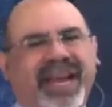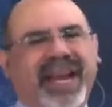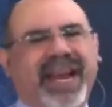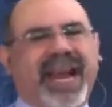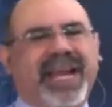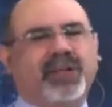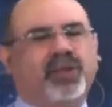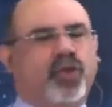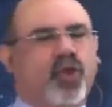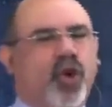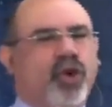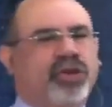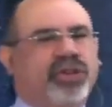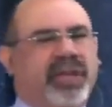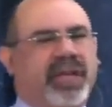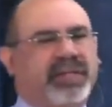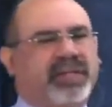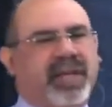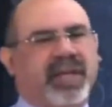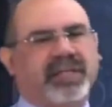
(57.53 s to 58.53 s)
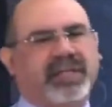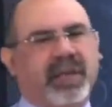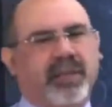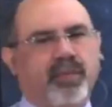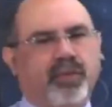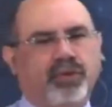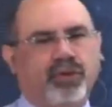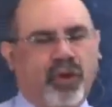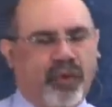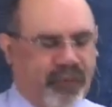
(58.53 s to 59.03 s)
tener en las cosas
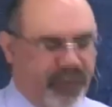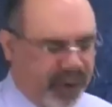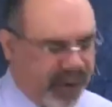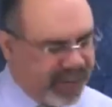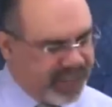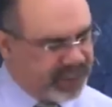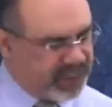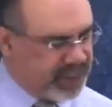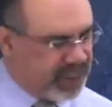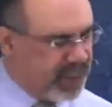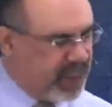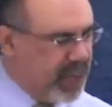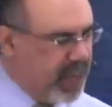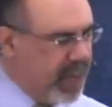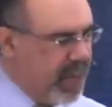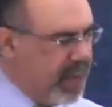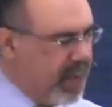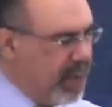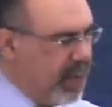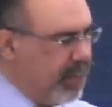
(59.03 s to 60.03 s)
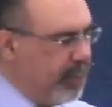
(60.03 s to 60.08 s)
que este mundo ofrece.